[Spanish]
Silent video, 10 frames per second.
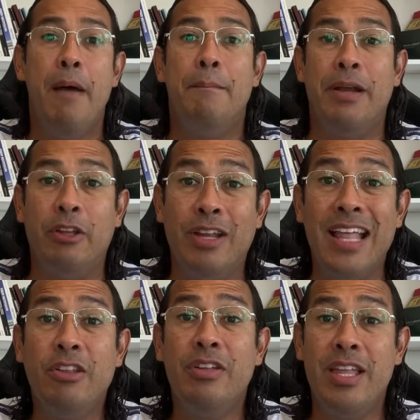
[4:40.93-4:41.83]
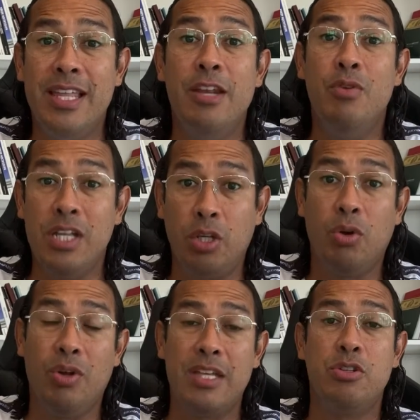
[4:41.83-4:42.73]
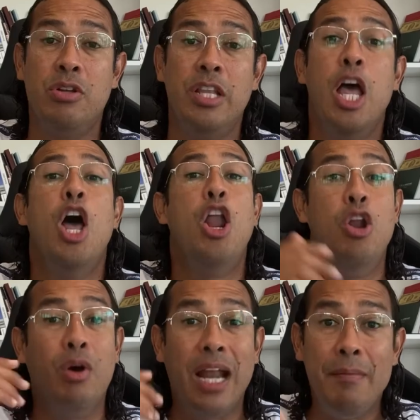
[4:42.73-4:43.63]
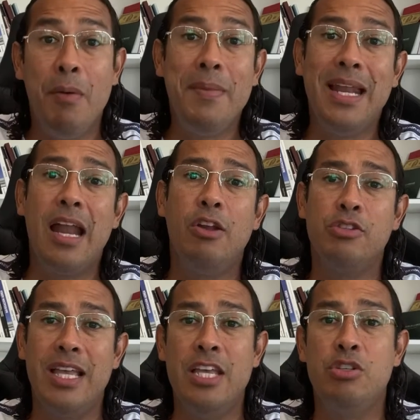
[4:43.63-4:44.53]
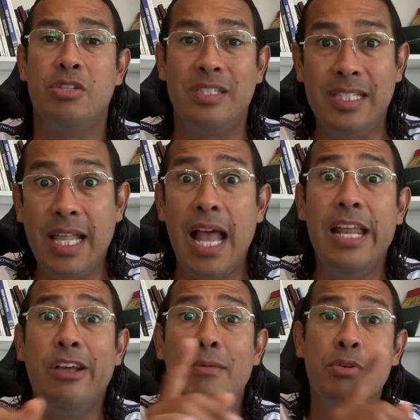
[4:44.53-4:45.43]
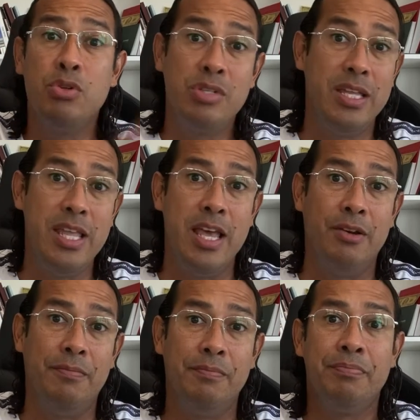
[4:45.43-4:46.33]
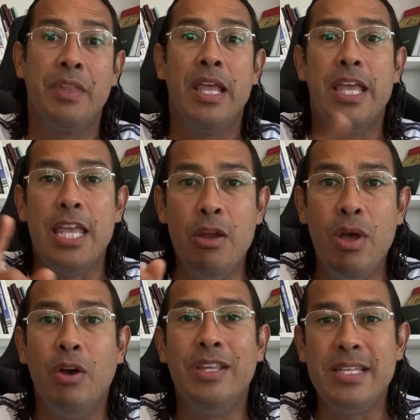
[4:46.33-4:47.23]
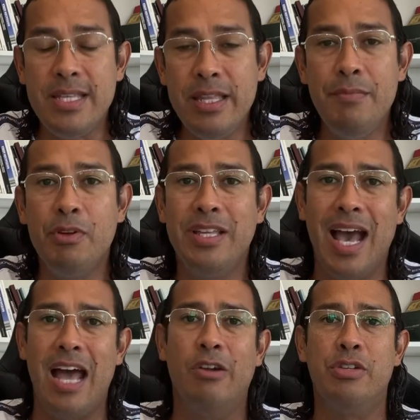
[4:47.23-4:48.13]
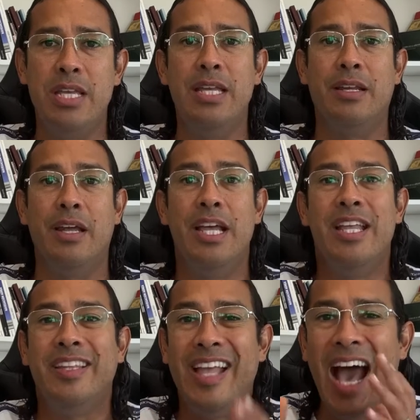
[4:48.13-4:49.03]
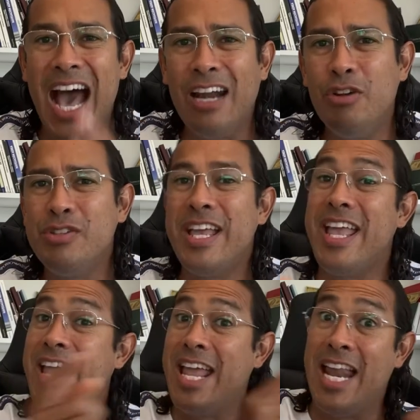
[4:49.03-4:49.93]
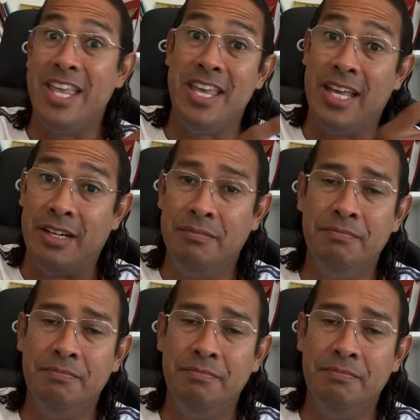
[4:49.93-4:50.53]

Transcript: Perdonando desde nuestro corazón, logramos mirar los hechos tal y como sucedieron y luego decidimos dejarlos ir, dejarlos en el ayer.